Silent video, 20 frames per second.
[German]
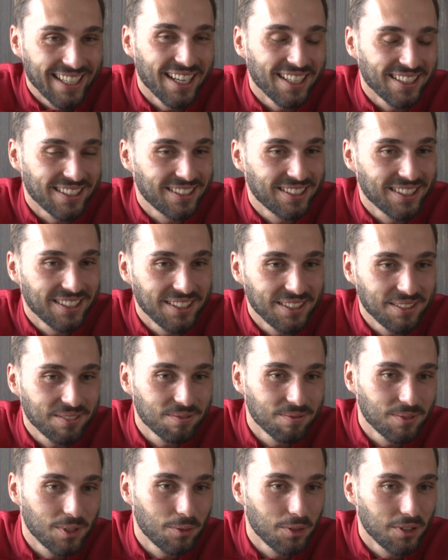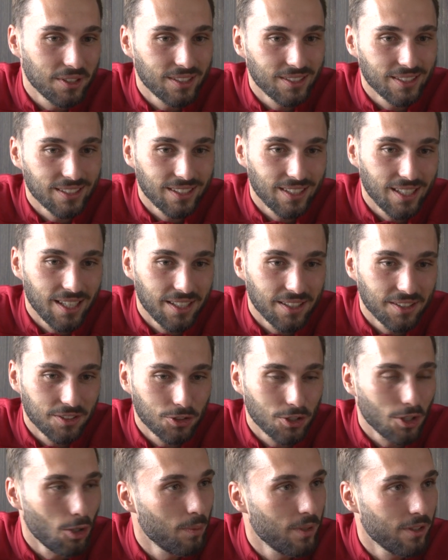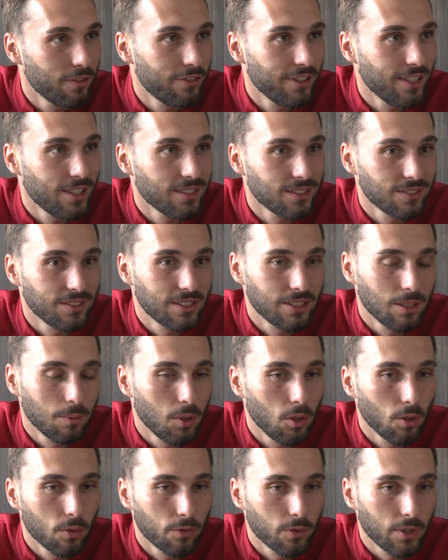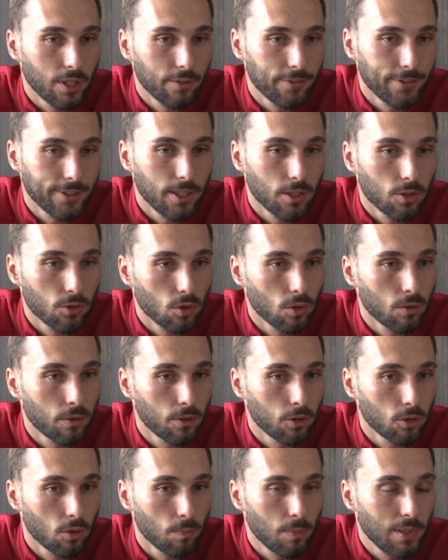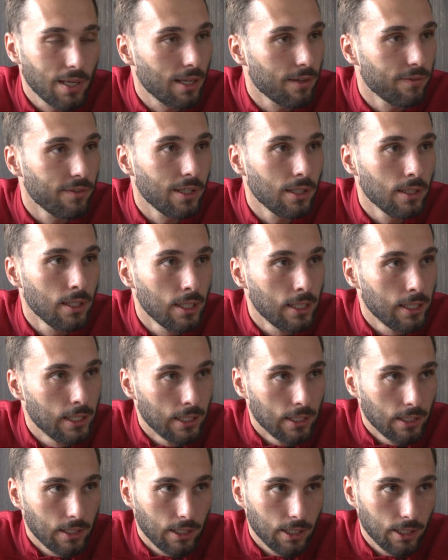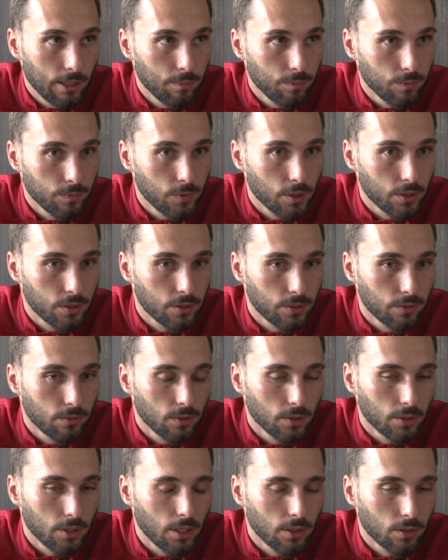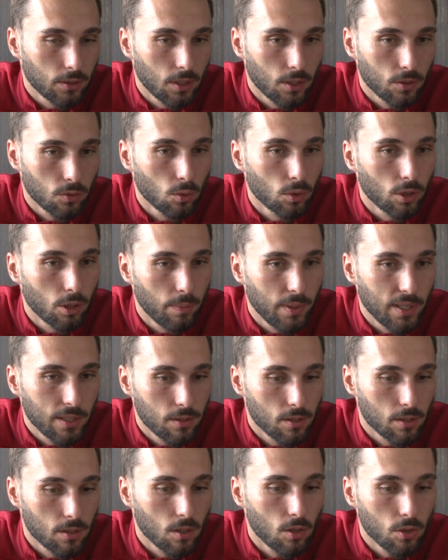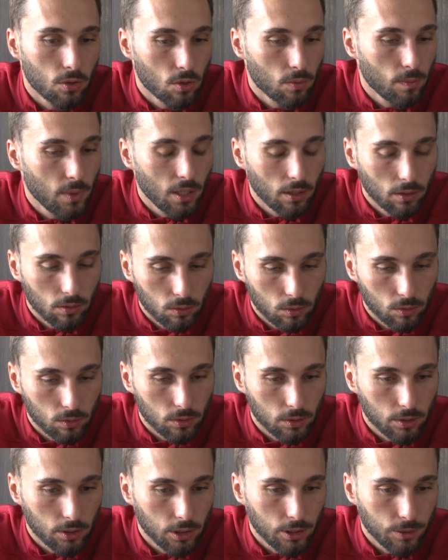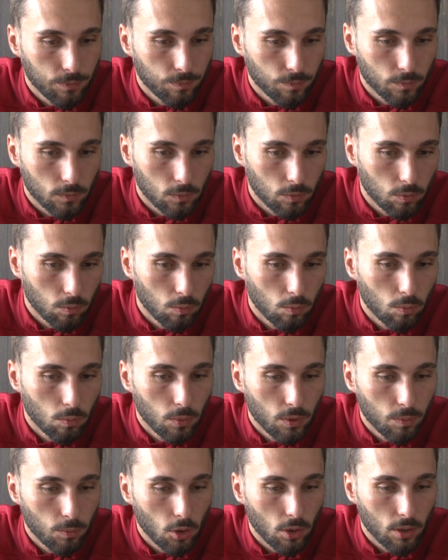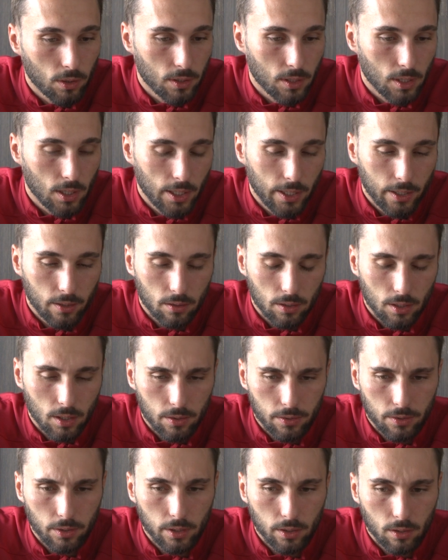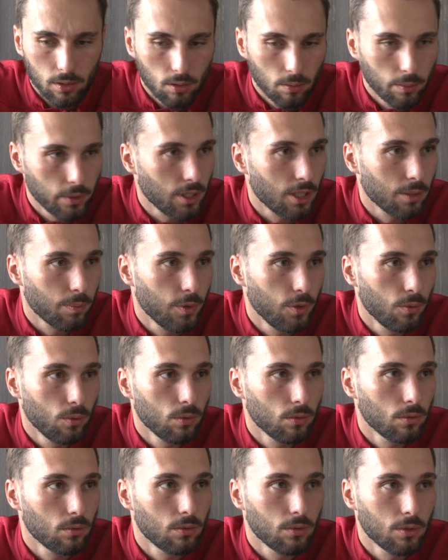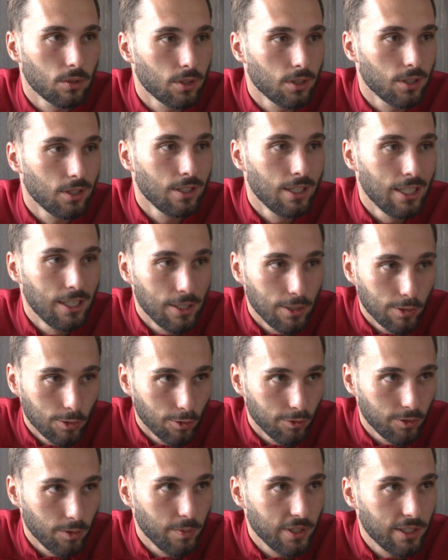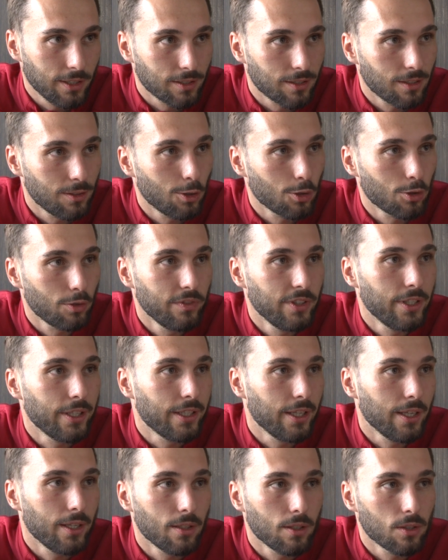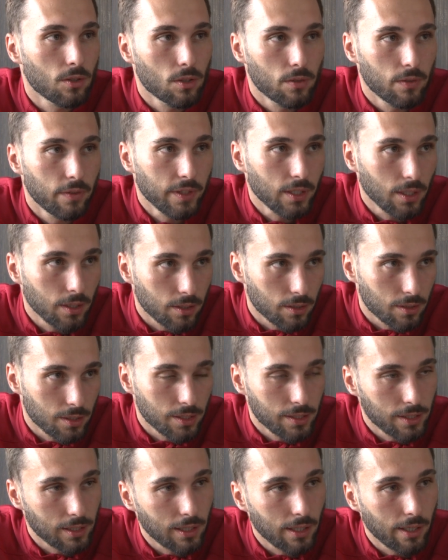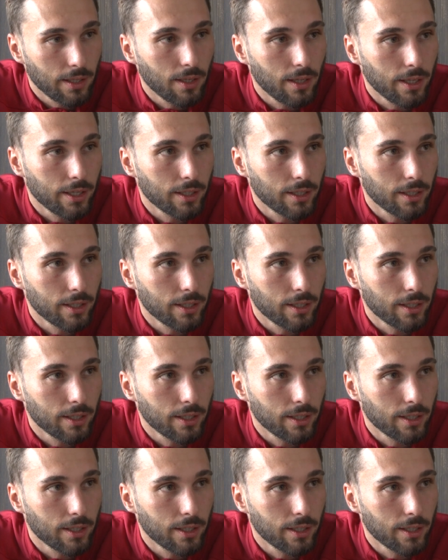ja, ich, äh, mir wurde eine kleine Schraube entfernt, was aber auch von Anfang an schon, schon Plan war. Ähm, das, das hat ganz gut gepasst, das rauszumachen und ähm, bin morgens rein. Das Ganze ging, glaube ich, acht Minuten und äh, durfte mittags dann auch schon wieder gehen. Also es war wirklich ein sehr, sehr kleiner